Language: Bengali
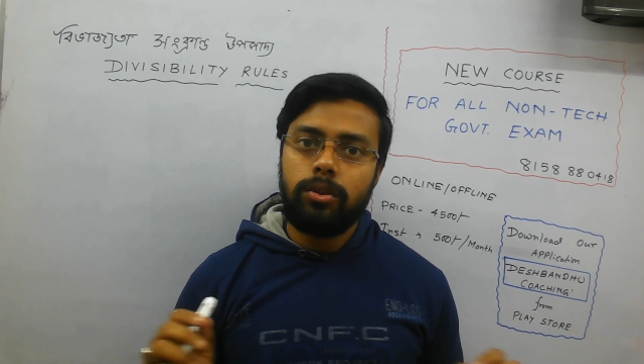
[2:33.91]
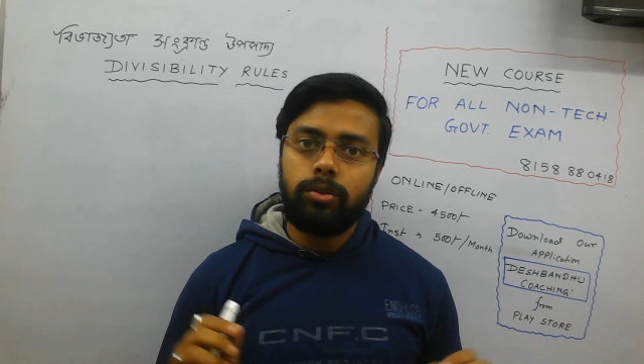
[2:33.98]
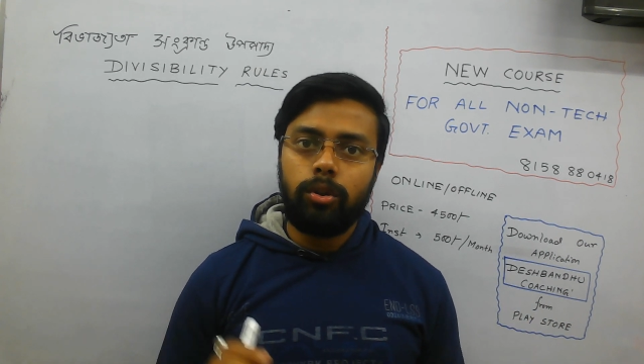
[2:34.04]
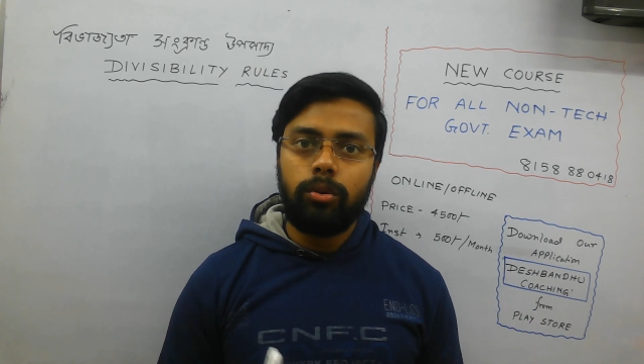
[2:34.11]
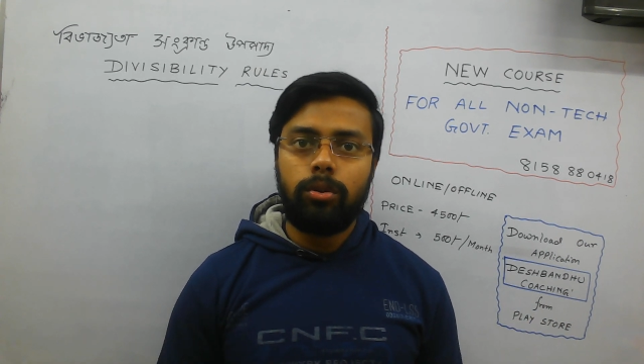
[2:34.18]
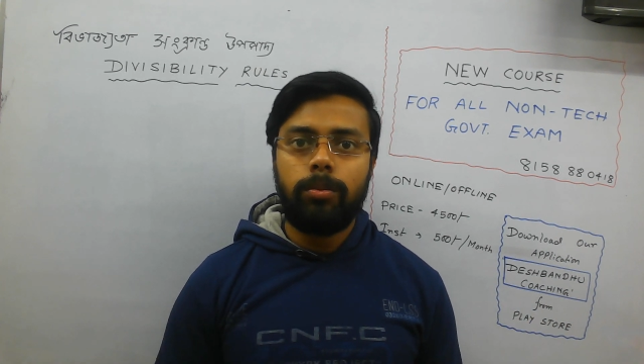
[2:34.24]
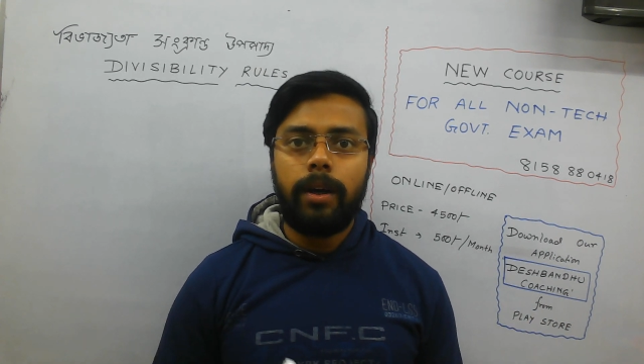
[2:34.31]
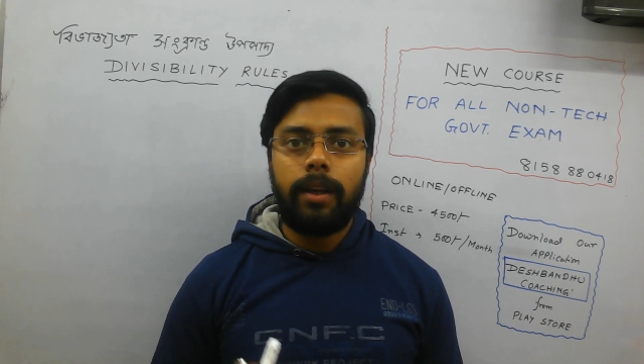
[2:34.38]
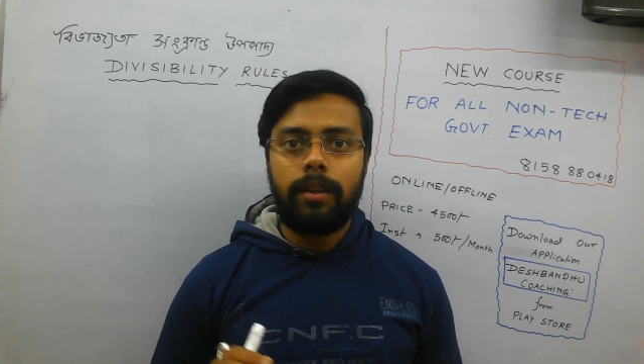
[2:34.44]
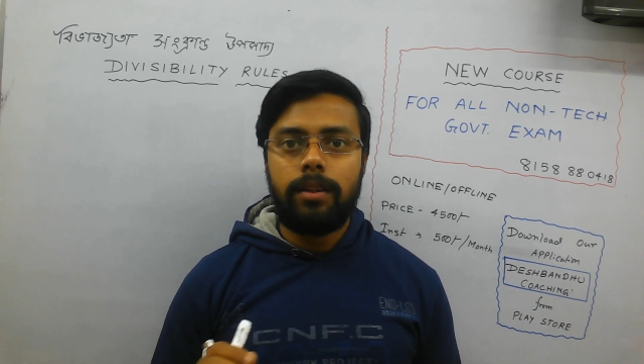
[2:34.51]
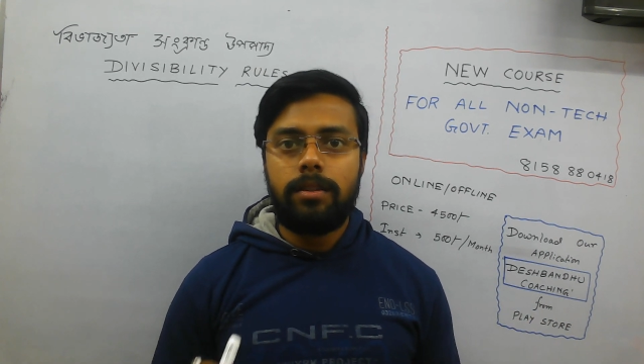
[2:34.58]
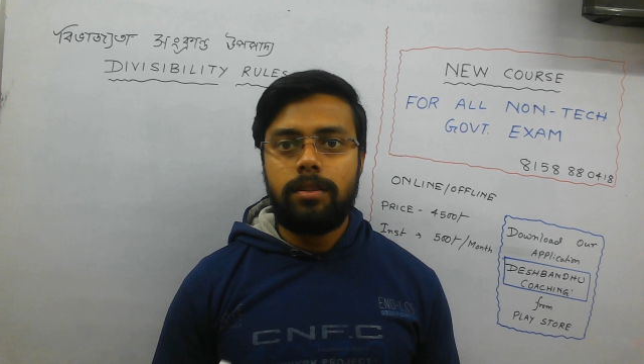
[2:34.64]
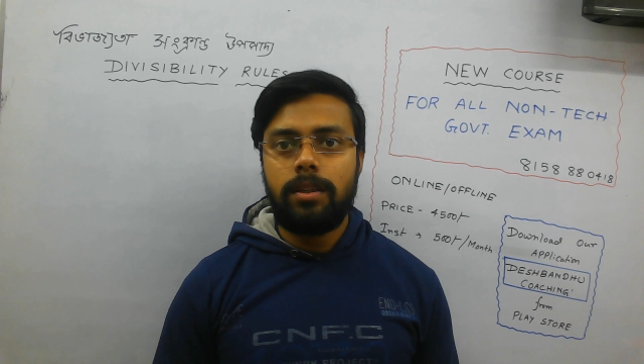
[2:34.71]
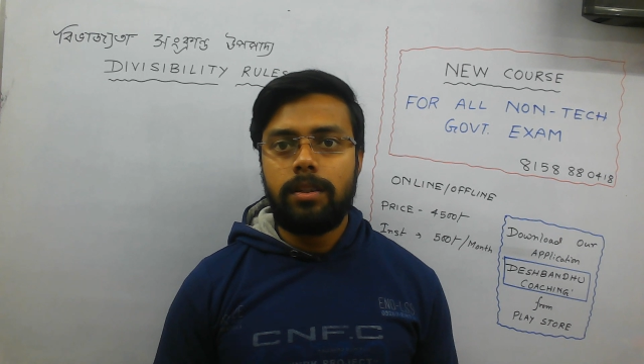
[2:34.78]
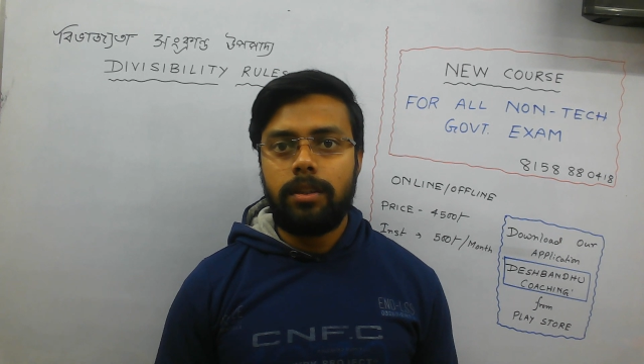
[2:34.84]
যতবার
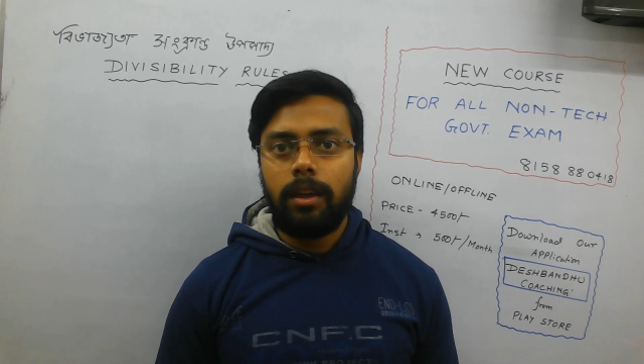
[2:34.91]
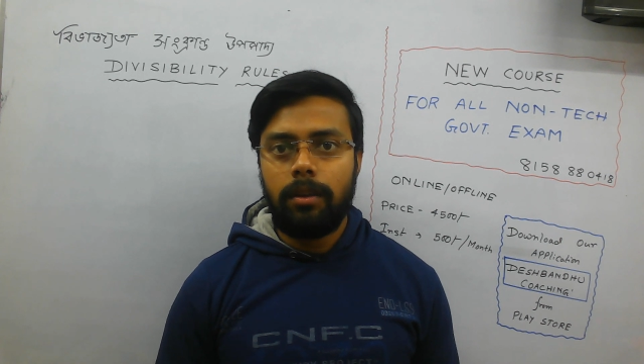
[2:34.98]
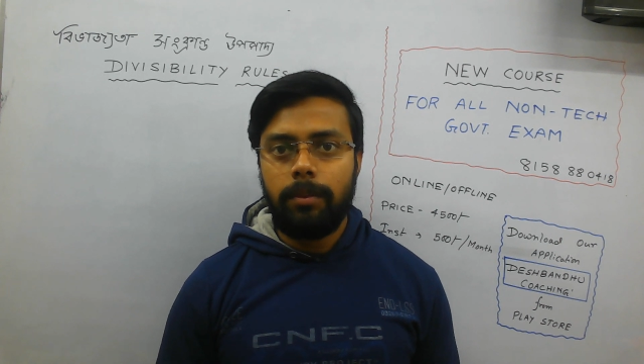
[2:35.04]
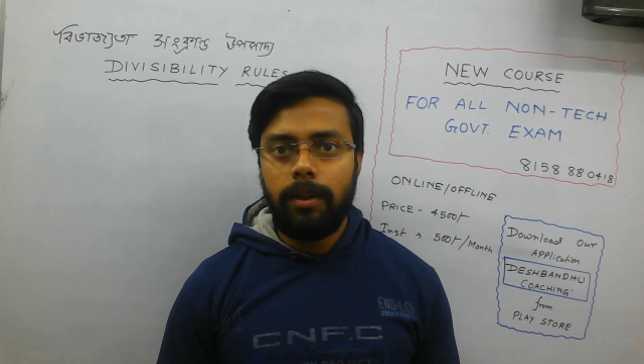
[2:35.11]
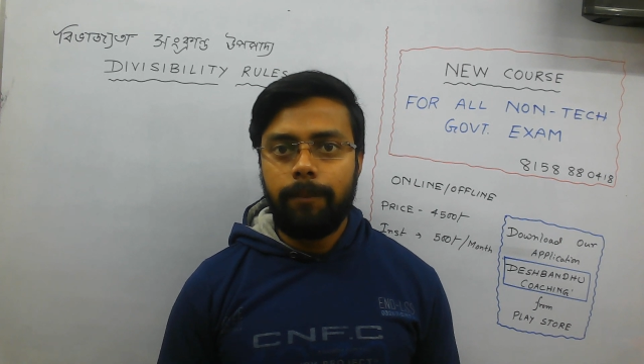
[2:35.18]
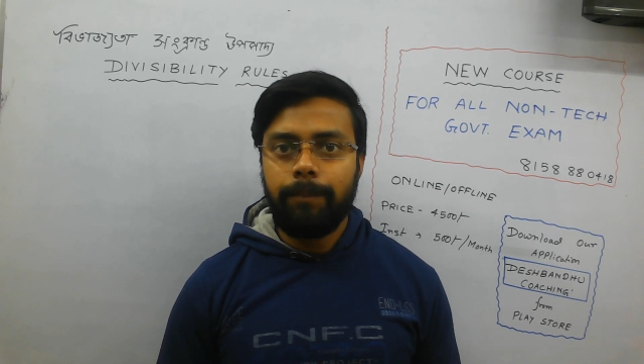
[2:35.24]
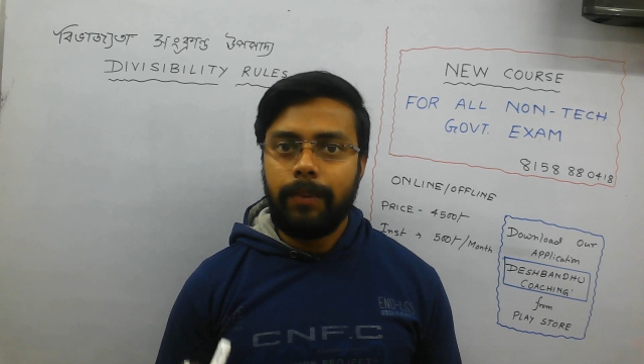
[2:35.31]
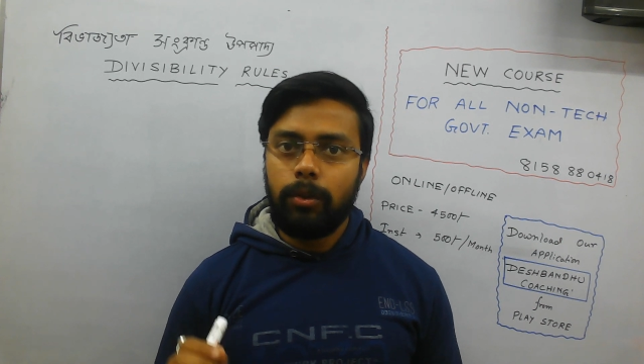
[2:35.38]
ইচ্ছে চাইবে